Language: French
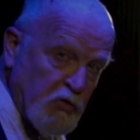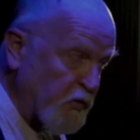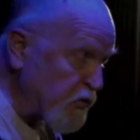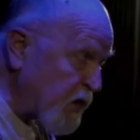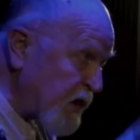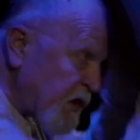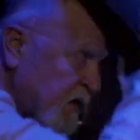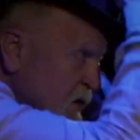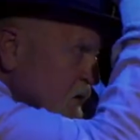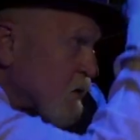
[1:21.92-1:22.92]
nombre de clics,
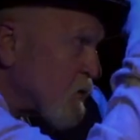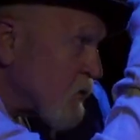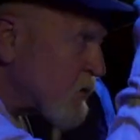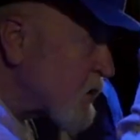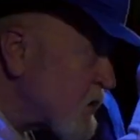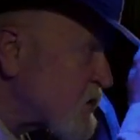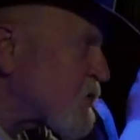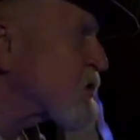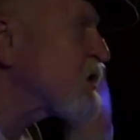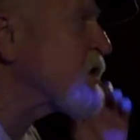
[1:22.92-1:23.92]
le
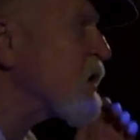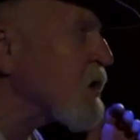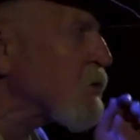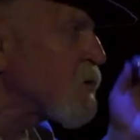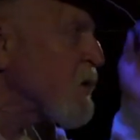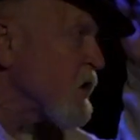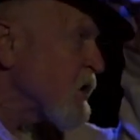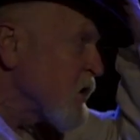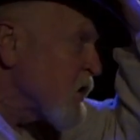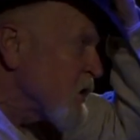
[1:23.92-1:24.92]
triste scénario.
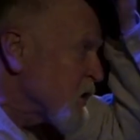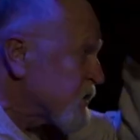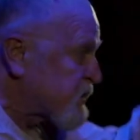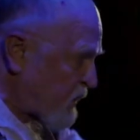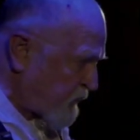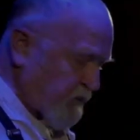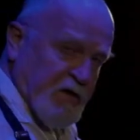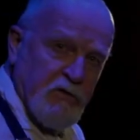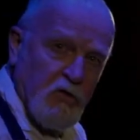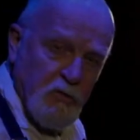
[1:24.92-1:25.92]
Ça les
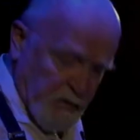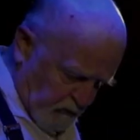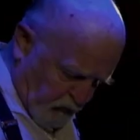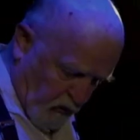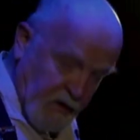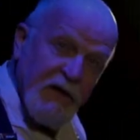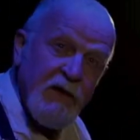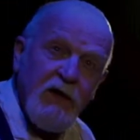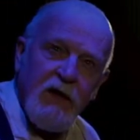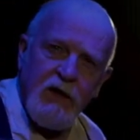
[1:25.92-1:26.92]
faire nommer pour
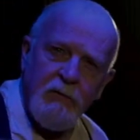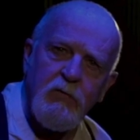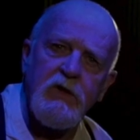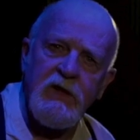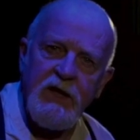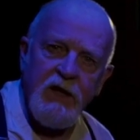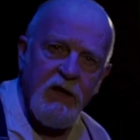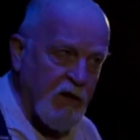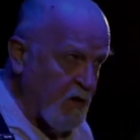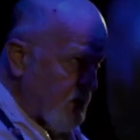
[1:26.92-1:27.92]
glaner un Molière